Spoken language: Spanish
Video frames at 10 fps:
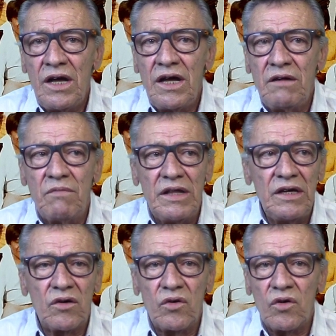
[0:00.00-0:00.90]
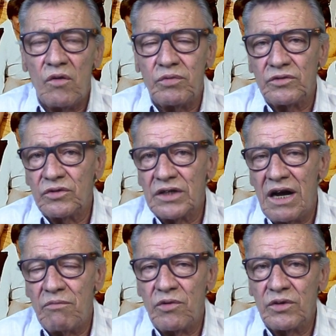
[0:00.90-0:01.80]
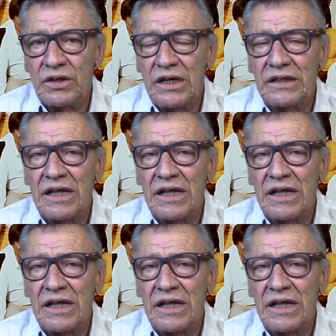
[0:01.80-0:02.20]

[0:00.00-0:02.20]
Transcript: Y me dijo, no, pues no se la puedo tener